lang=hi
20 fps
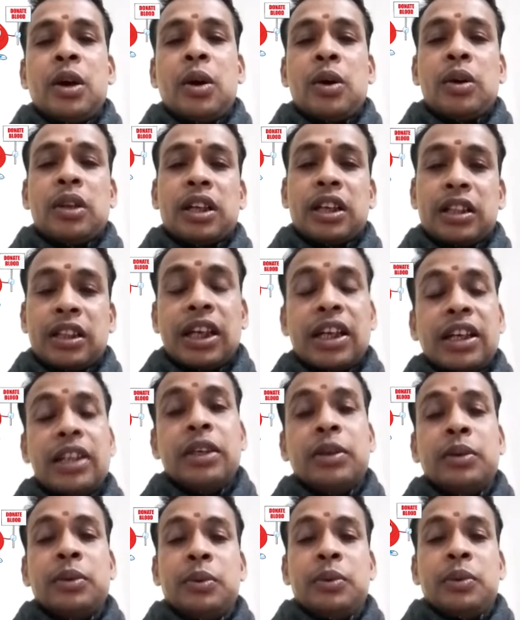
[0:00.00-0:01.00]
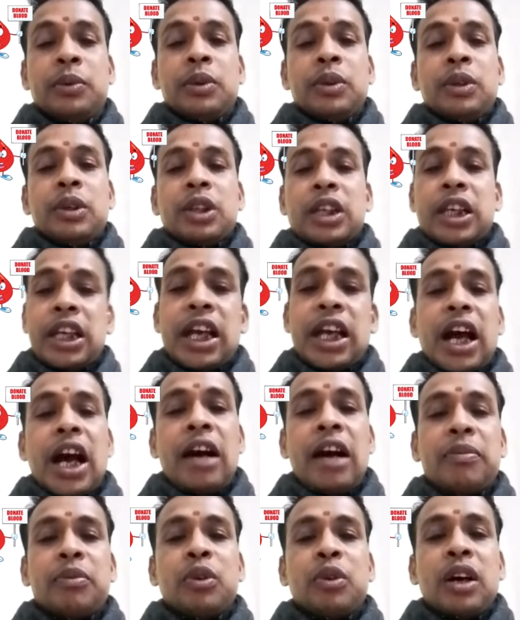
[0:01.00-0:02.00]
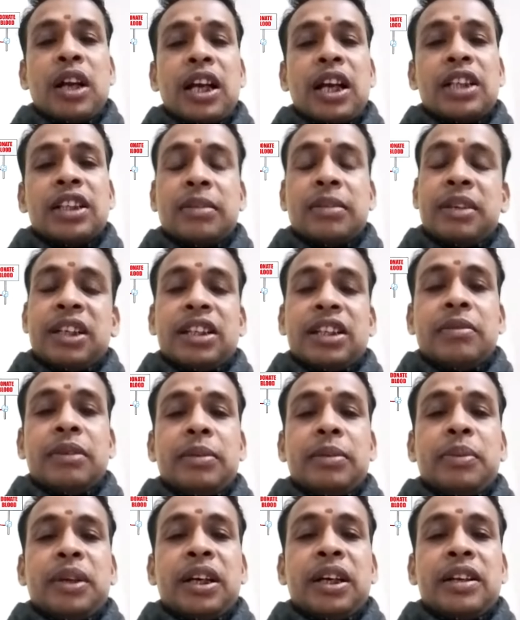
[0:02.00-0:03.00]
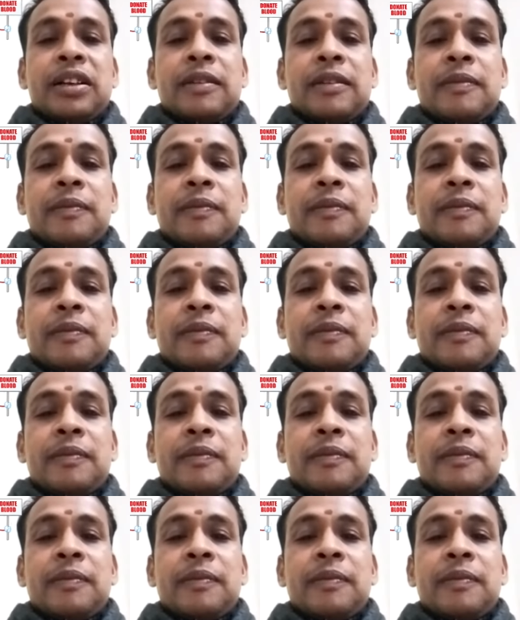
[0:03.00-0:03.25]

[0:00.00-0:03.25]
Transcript: और कृतज्ञ हूँ कि आप द्वारा समय समय पर